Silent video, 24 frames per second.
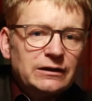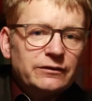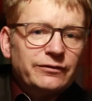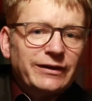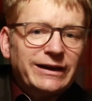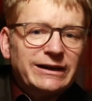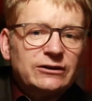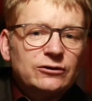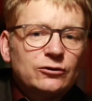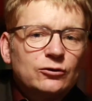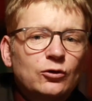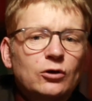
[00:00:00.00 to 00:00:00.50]

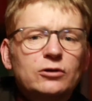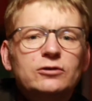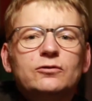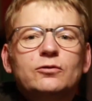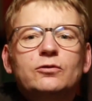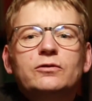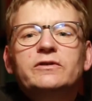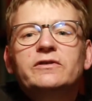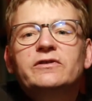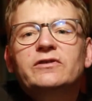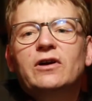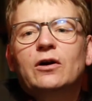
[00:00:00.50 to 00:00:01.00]
Wenn Gott
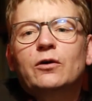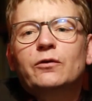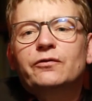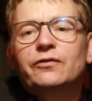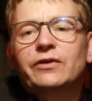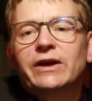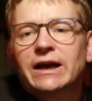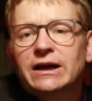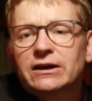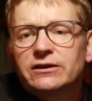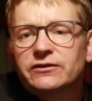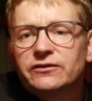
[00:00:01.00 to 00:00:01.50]
uns auf
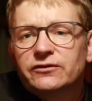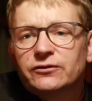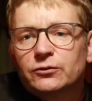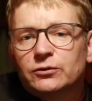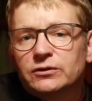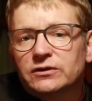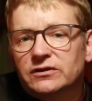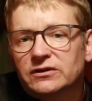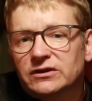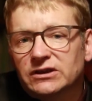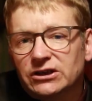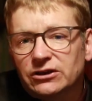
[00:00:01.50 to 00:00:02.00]
Herz
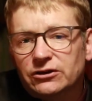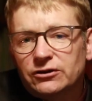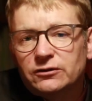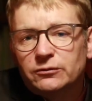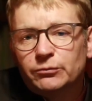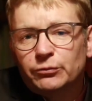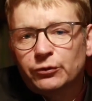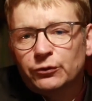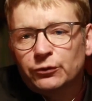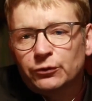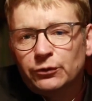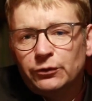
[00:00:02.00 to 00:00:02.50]
und Nieren
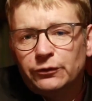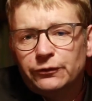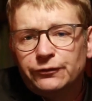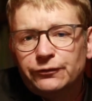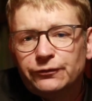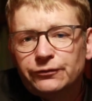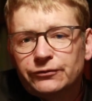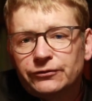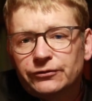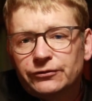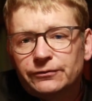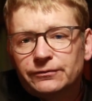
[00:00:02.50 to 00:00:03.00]

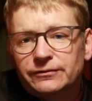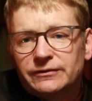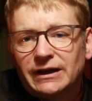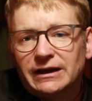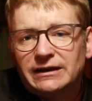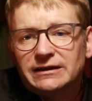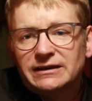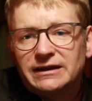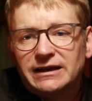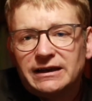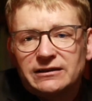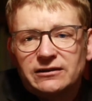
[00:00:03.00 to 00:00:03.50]
prüft,
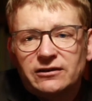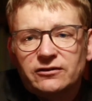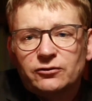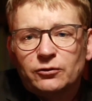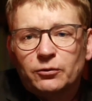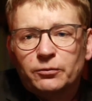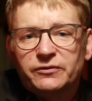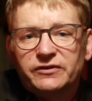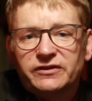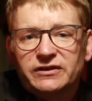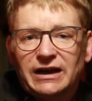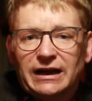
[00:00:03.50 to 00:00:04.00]
dann geht es
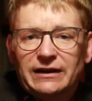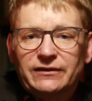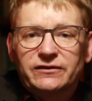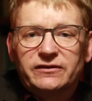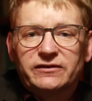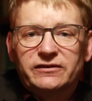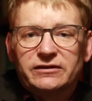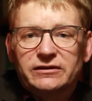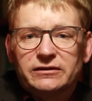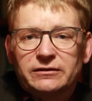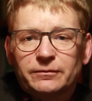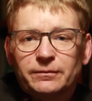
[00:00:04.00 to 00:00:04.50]
ums
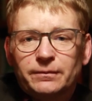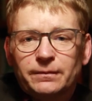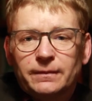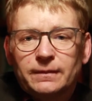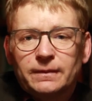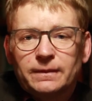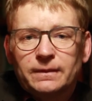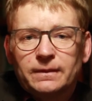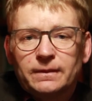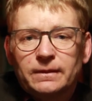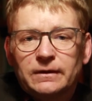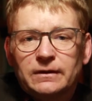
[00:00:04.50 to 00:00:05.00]
Ganze.
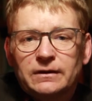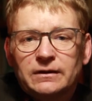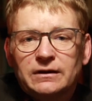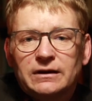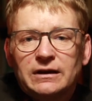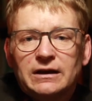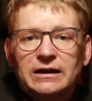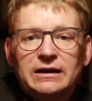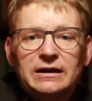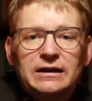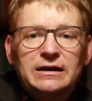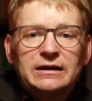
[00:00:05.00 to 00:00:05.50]

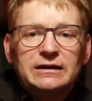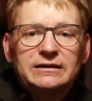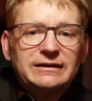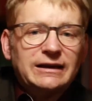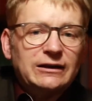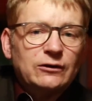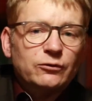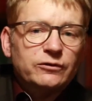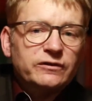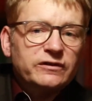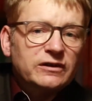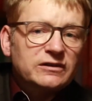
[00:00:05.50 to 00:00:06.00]
Denn
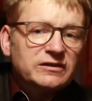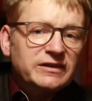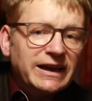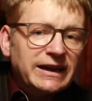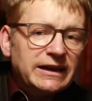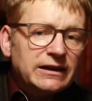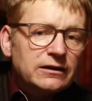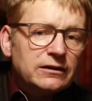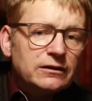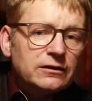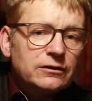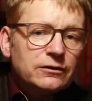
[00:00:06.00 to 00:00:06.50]
unser
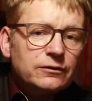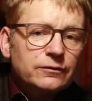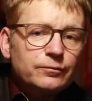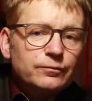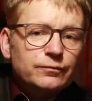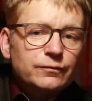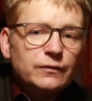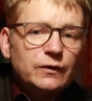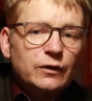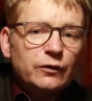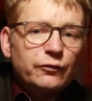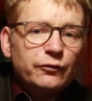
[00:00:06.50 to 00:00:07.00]
Denken,
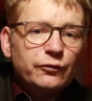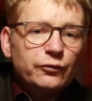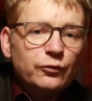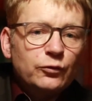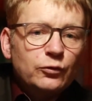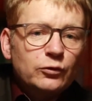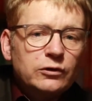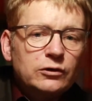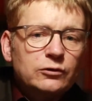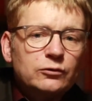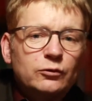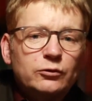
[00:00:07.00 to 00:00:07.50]

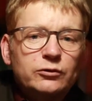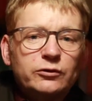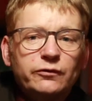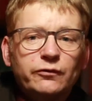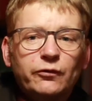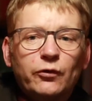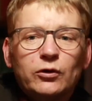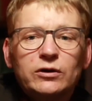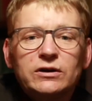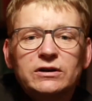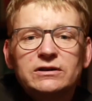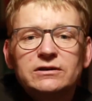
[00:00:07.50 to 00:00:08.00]
Fühlen und
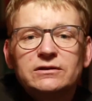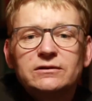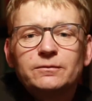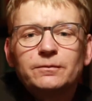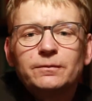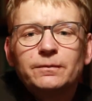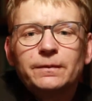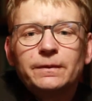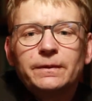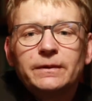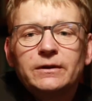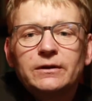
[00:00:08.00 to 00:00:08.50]

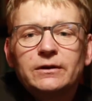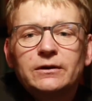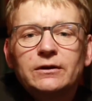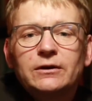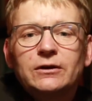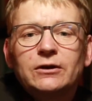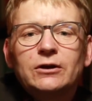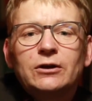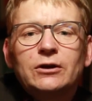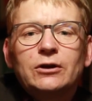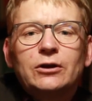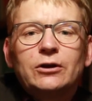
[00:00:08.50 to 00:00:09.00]
Wollen
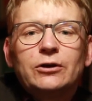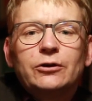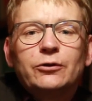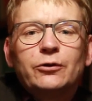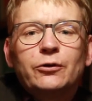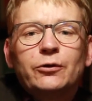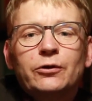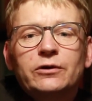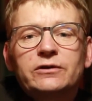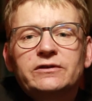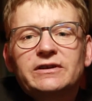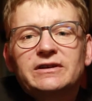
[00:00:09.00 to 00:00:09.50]

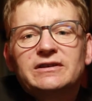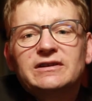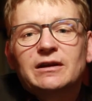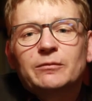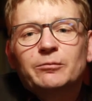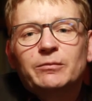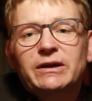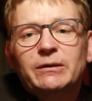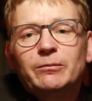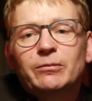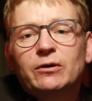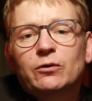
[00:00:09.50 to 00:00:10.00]
gehört in der
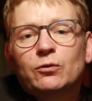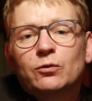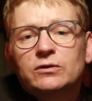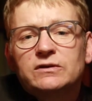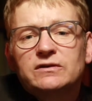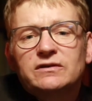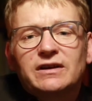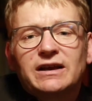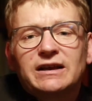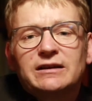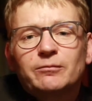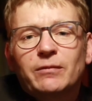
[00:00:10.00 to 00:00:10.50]
Bibel
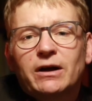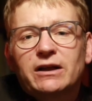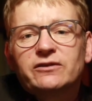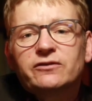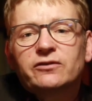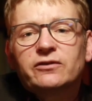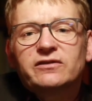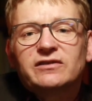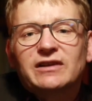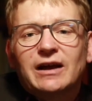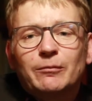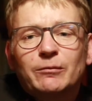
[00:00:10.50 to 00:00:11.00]
untrennbar
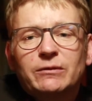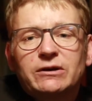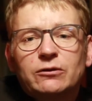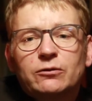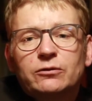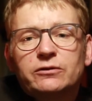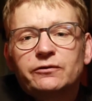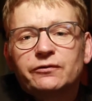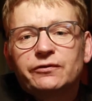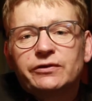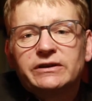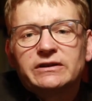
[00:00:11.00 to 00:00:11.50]
zusammen
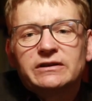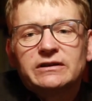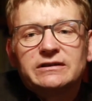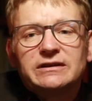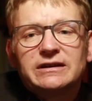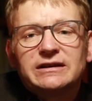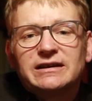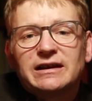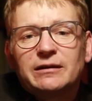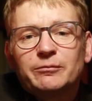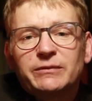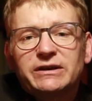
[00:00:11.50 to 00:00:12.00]
und findet
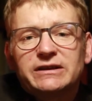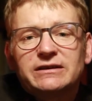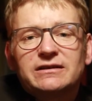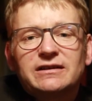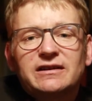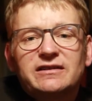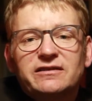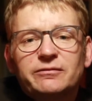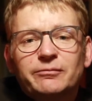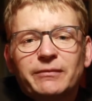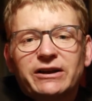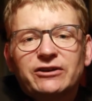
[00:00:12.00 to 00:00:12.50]
in der Mitte
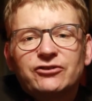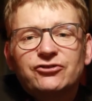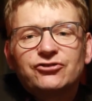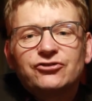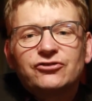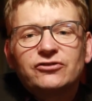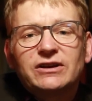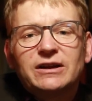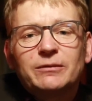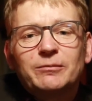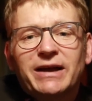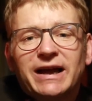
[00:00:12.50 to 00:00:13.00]
des
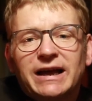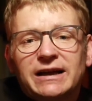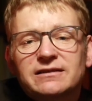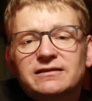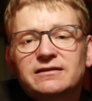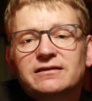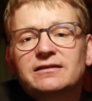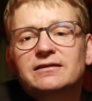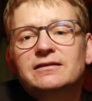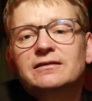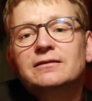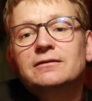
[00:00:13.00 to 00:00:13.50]
Menschen im
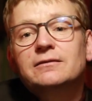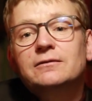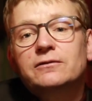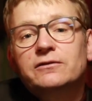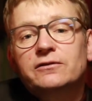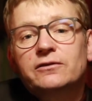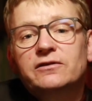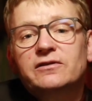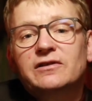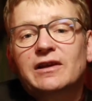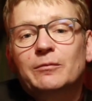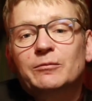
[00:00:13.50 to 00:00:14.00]
Herzen
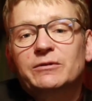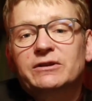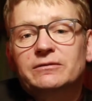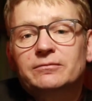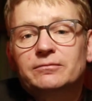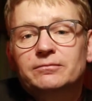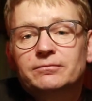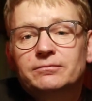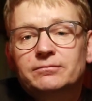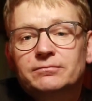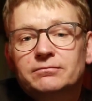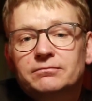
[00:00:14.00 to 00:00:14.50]

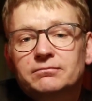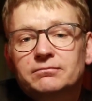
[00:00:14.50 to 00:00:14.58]
zusammen.